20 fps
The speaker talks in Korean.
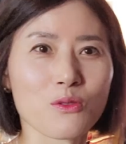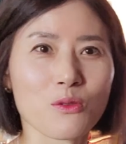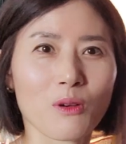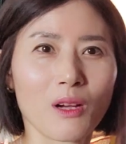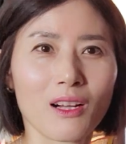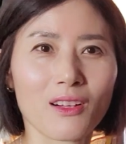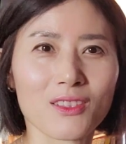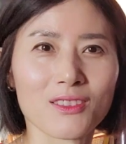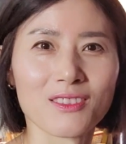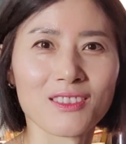
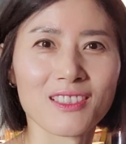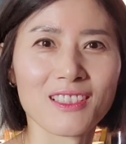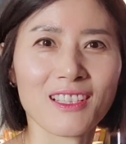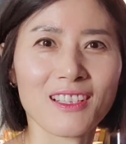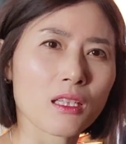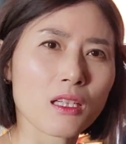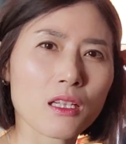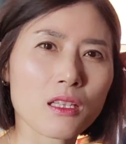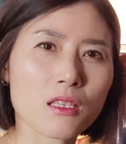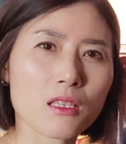좋아하거든요.
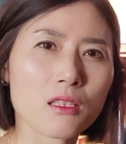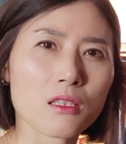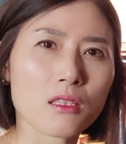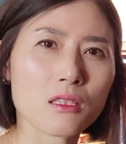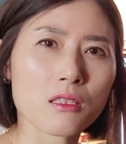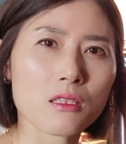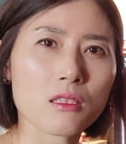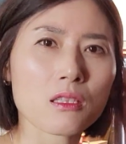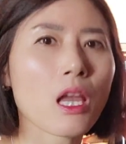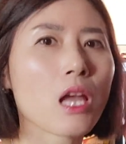
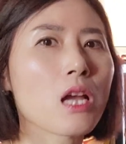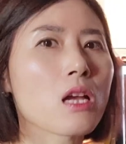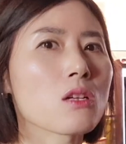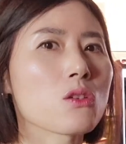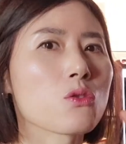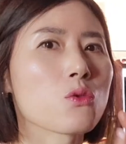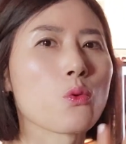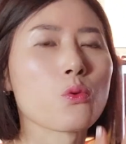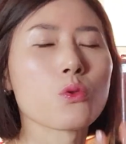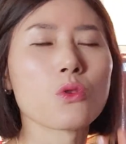약간
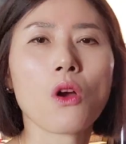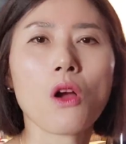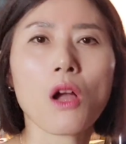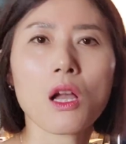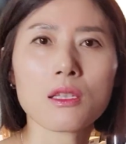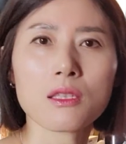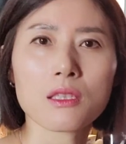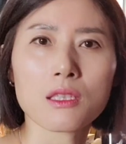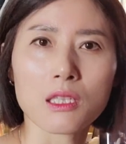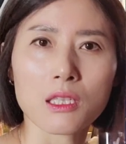색을
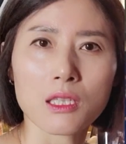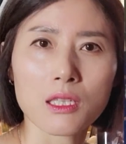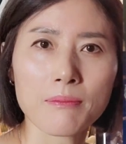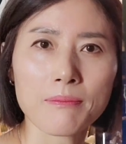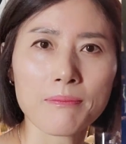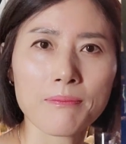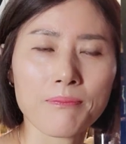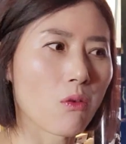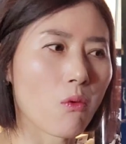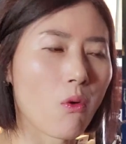조정한
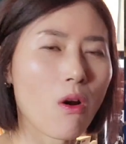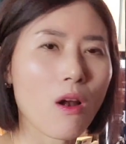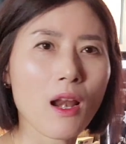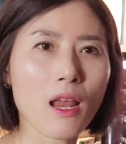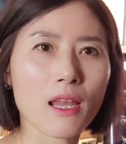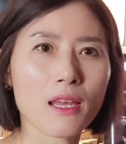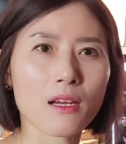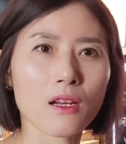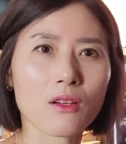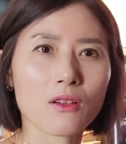느낌?
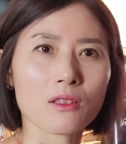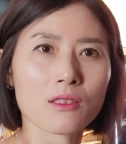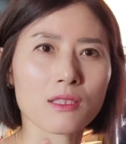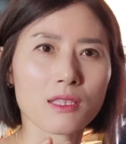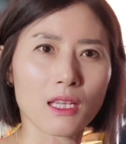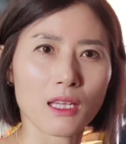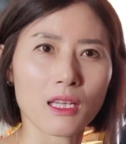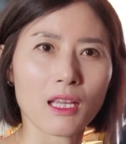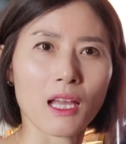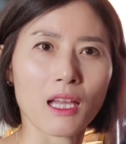원래 이런
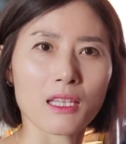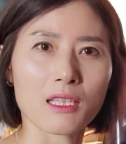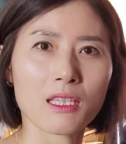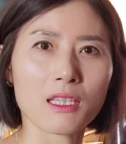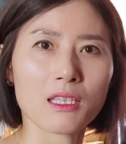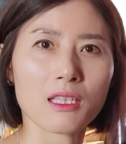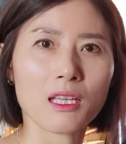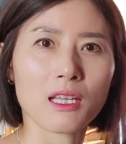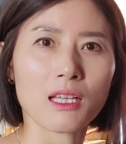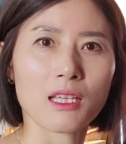색이
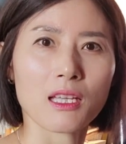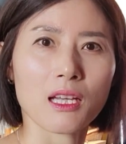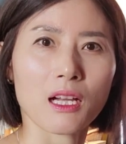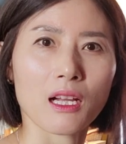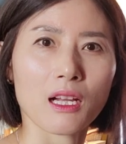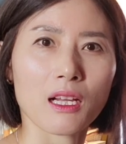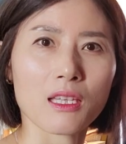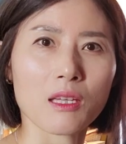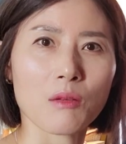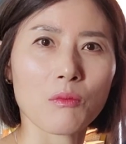아닌
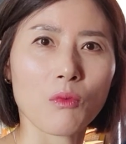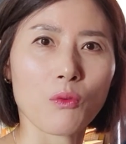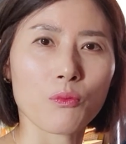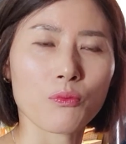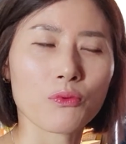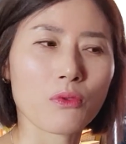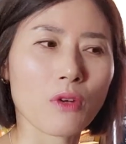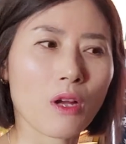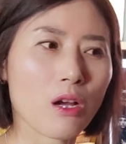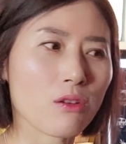약간의 뭐
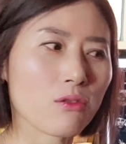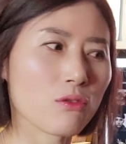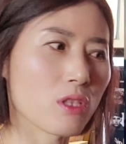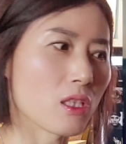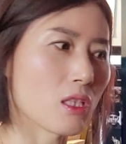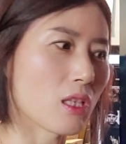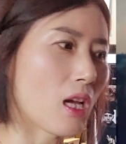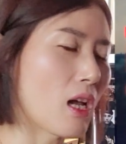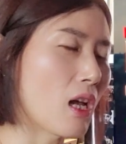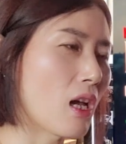
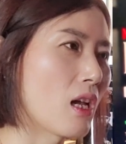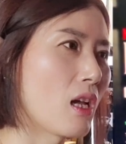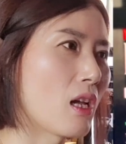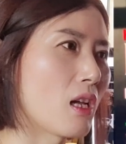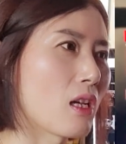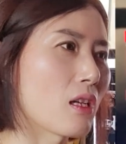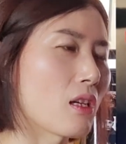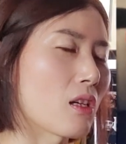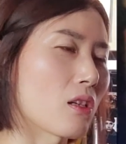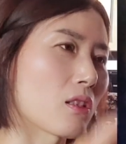브라운이나
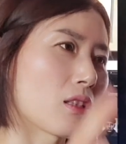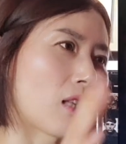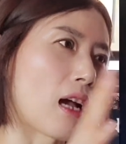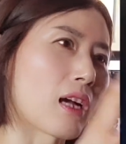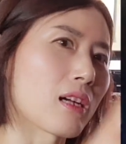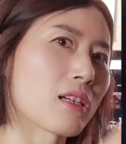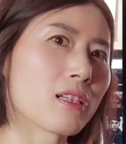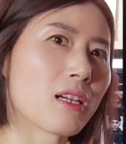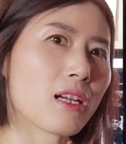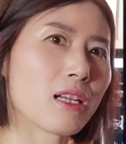
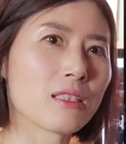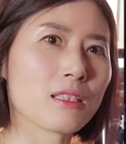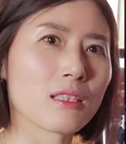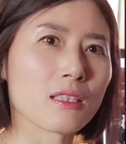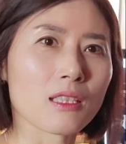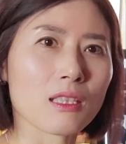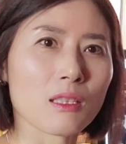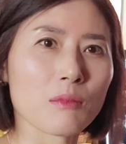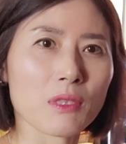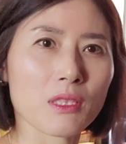다크한
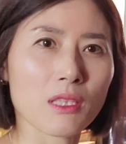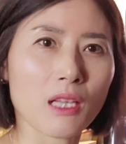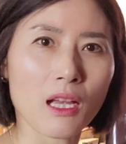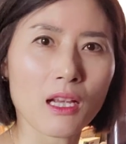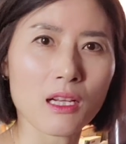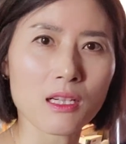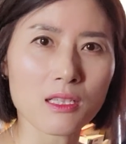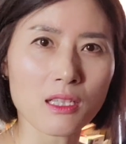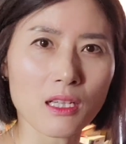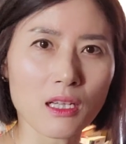느낌이
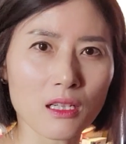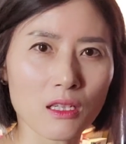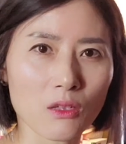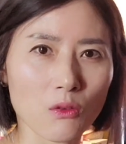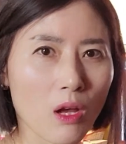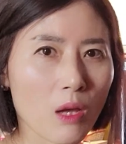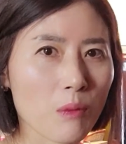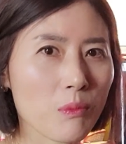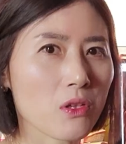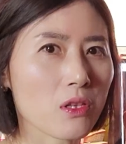살짝
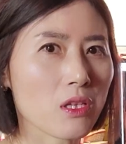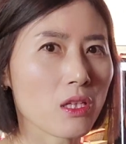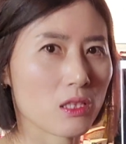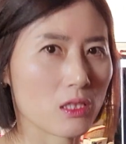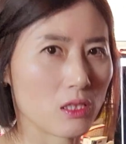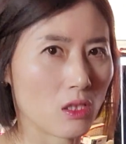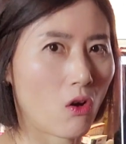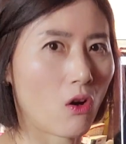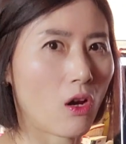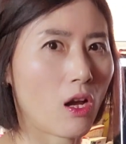화면에
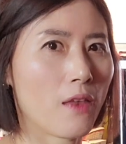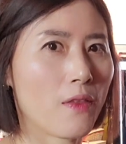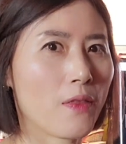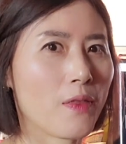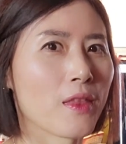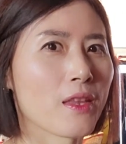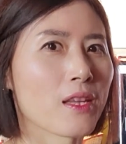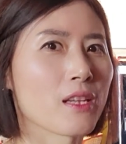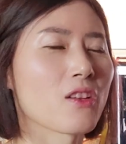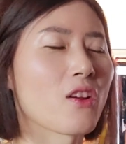들어간
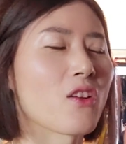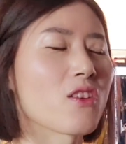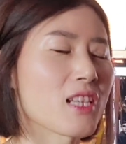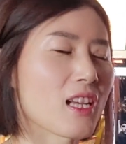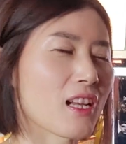그런